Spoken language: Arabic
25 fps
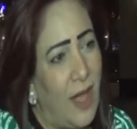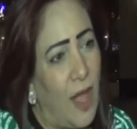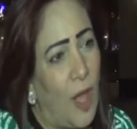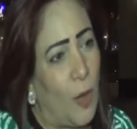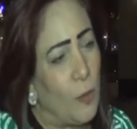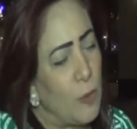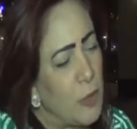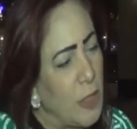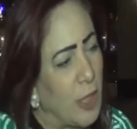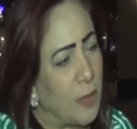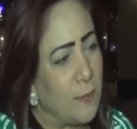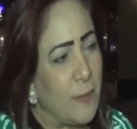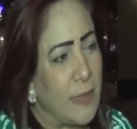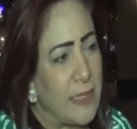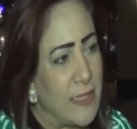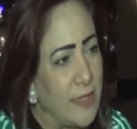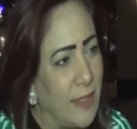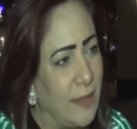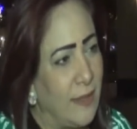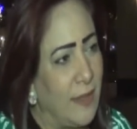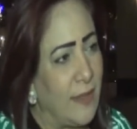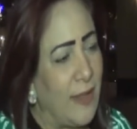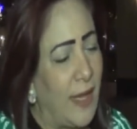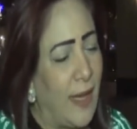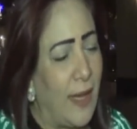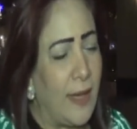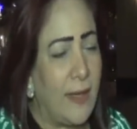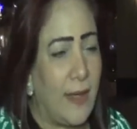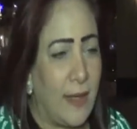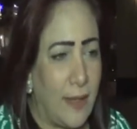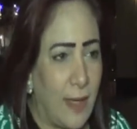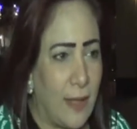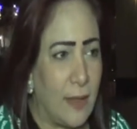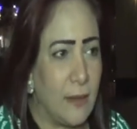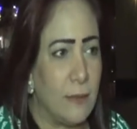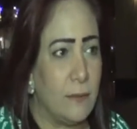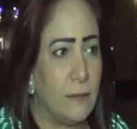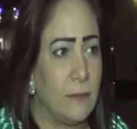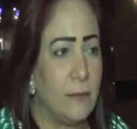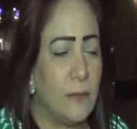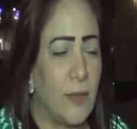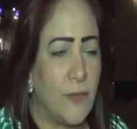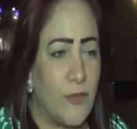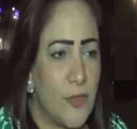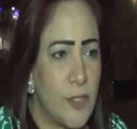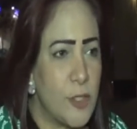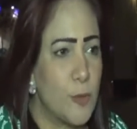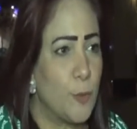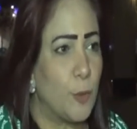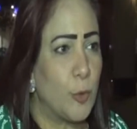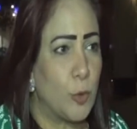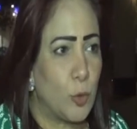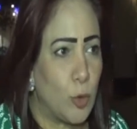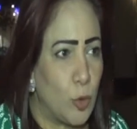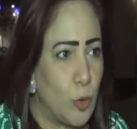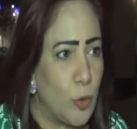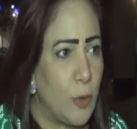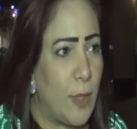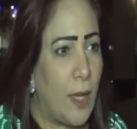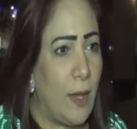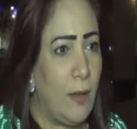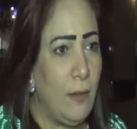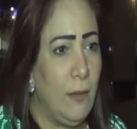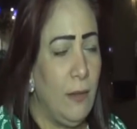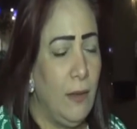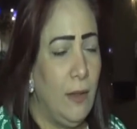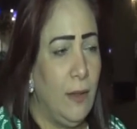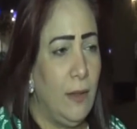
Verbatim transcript: أو مش هتمثل لنا حاجة لا ما فيش بطولة